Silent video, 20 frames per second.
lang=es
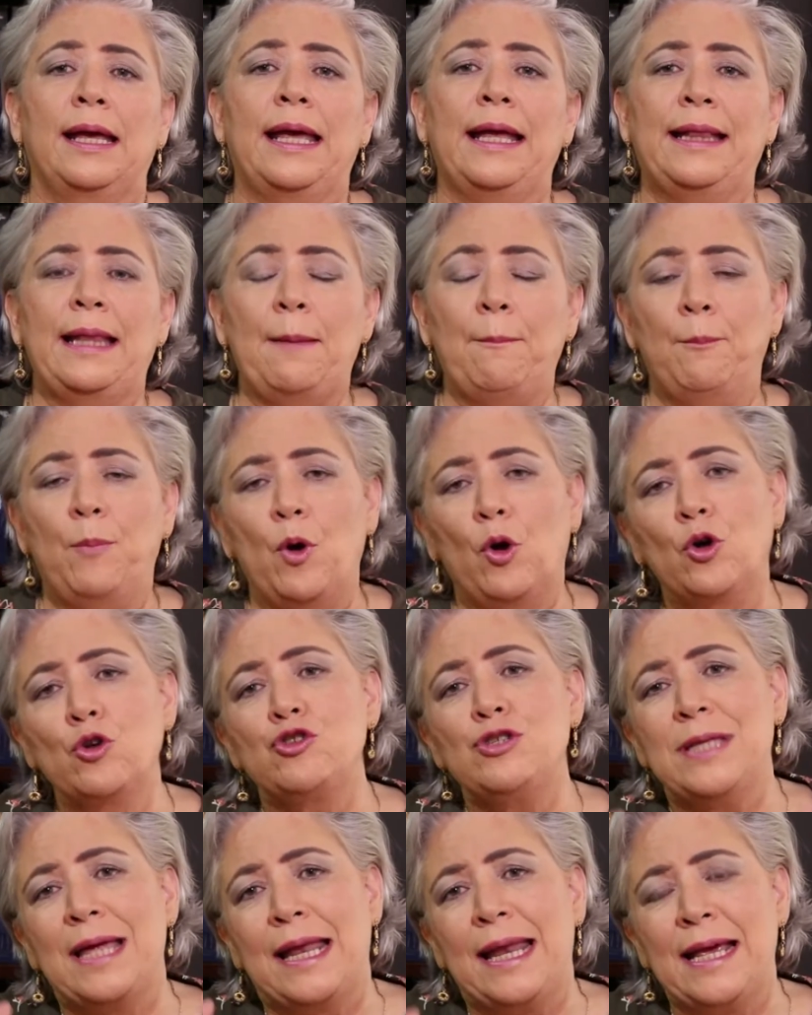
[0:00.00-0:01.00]
qué tan
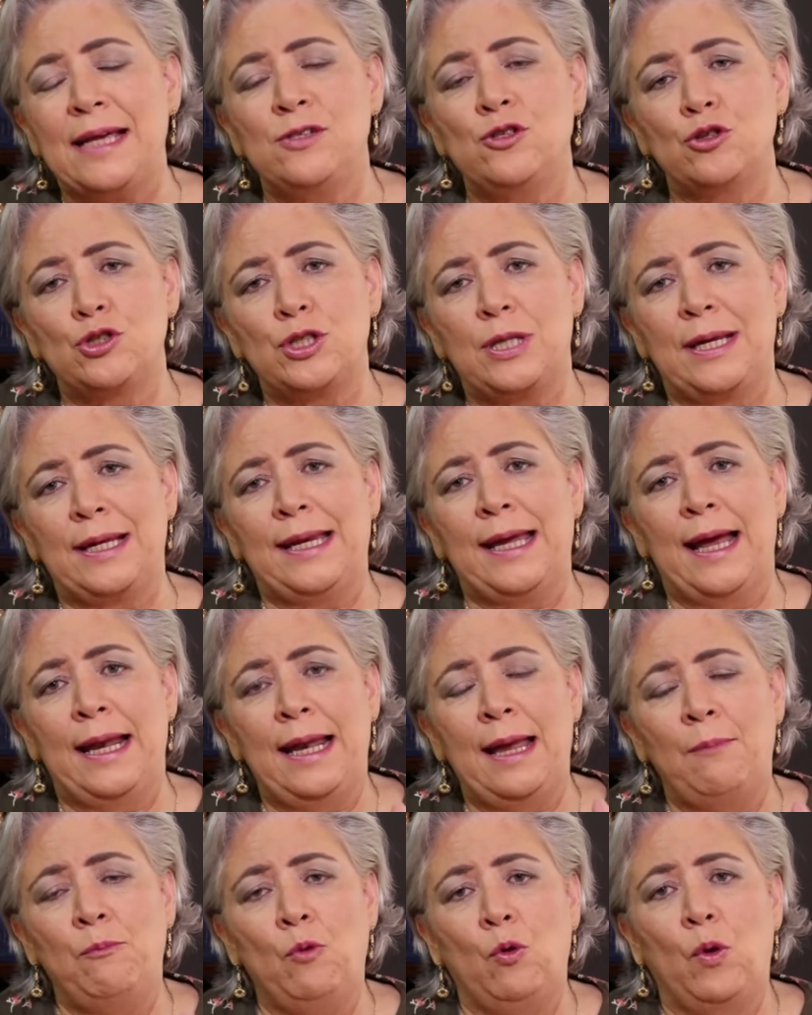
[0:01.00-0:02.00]
pocos derechos tenía
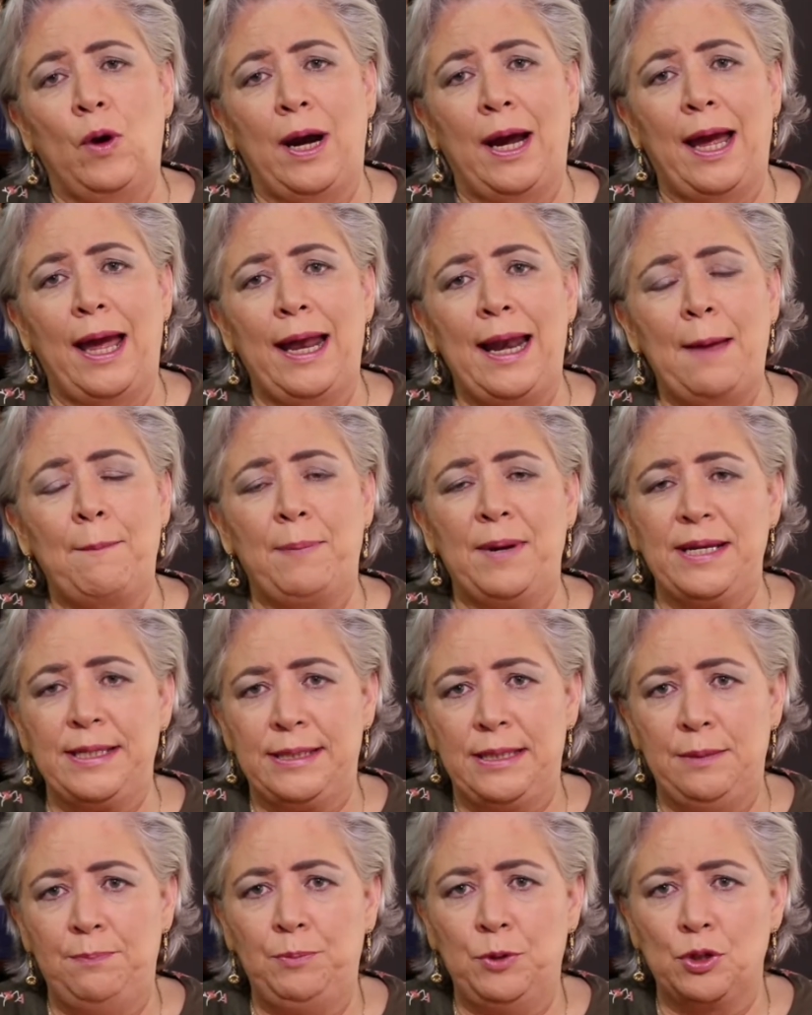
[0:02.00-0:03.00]
la mujer a
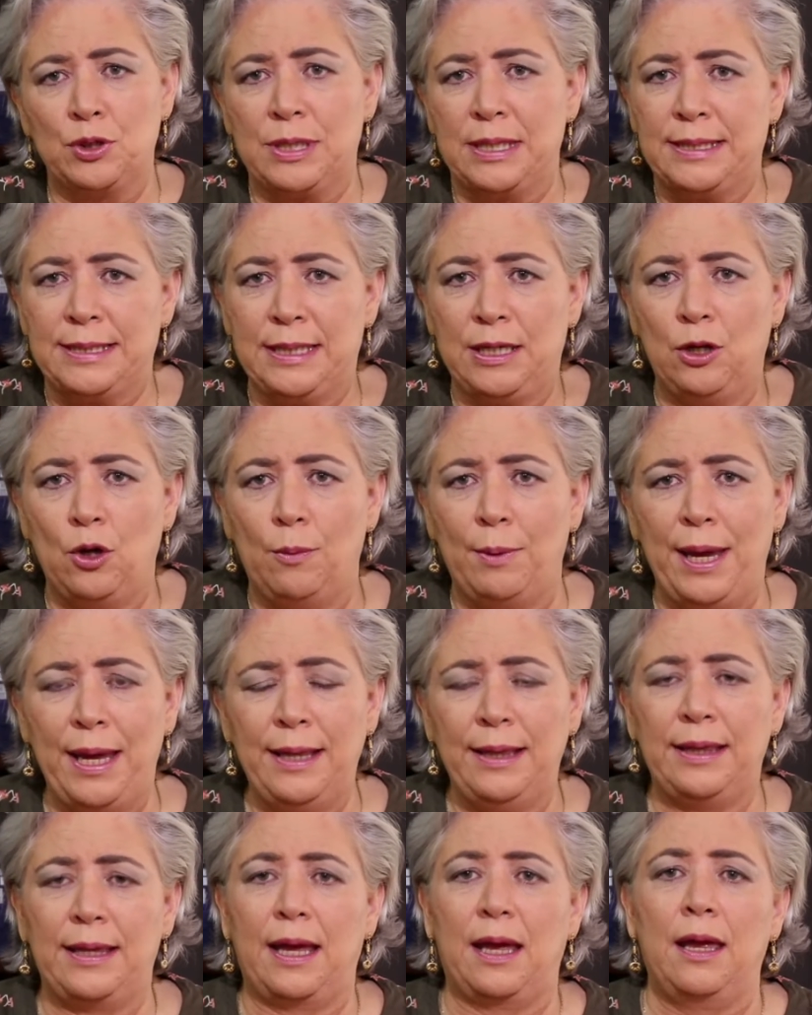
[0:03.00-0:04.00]
principios del siglo
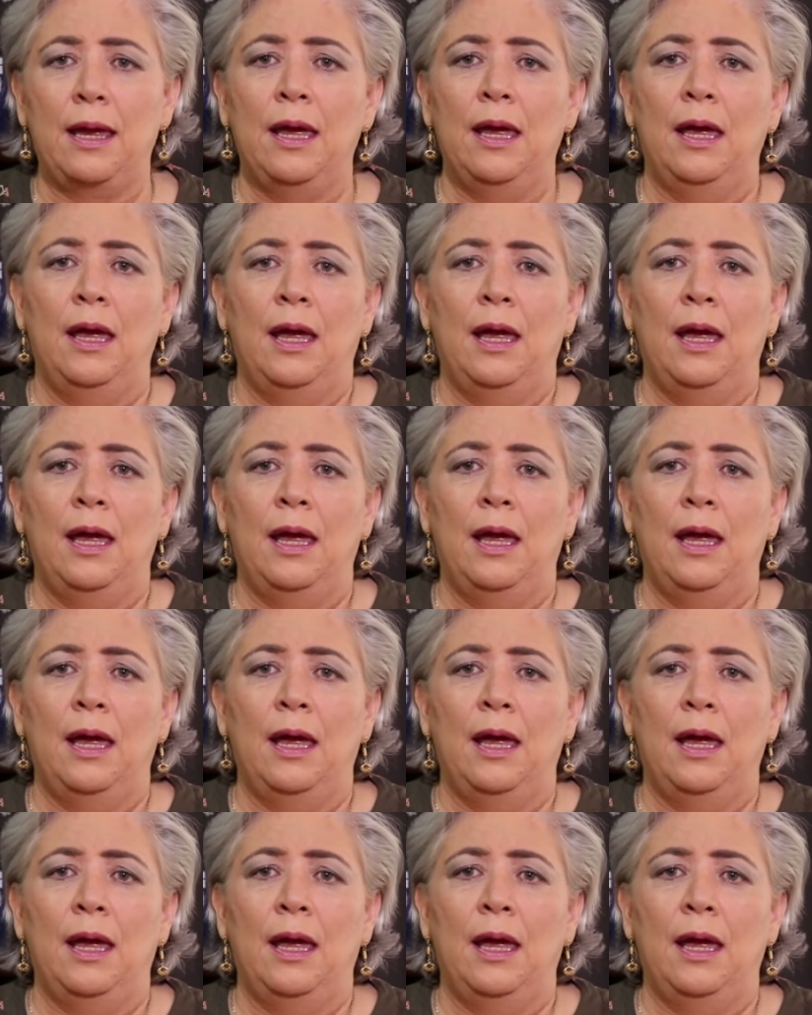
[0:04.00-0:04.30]
XX.